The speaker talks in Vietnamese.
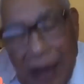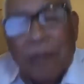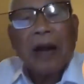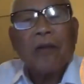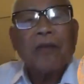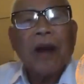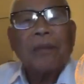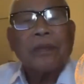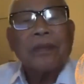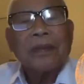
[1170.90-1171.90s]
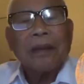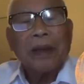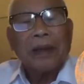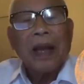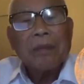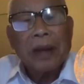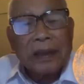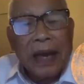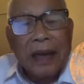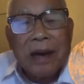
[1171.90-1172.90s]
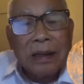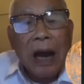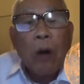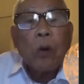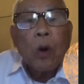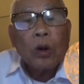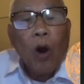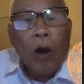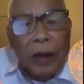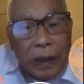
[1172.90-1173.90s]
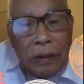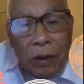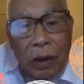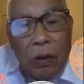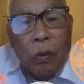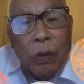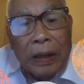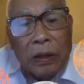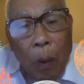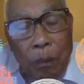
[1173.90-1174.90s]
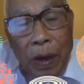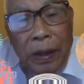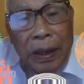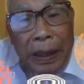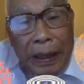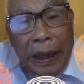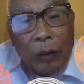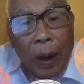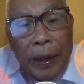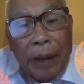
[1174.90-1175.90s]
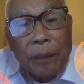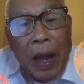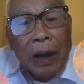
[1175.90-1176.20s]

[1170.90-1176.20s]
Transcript: lăm ngàn quân Pháp đánh mình. Mình sẽ lưỡng đầu thọ địch, cho đó cụ phải chụp lấy ký cái thỏa hiệp,